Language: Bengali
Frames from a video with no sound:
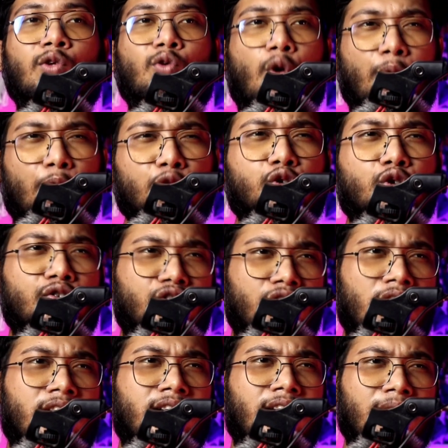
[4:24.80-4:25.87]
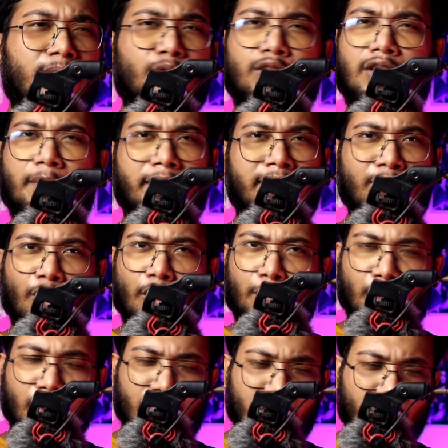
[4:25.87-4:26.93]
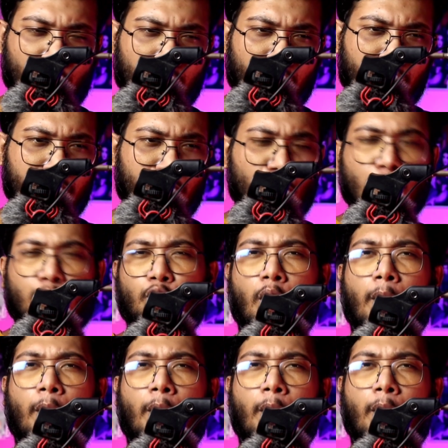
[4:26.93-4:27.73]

তো অবশ্যই ট্রেলারটার মধ্যে বেশি গল্প রিভিল করা হয়নি খুব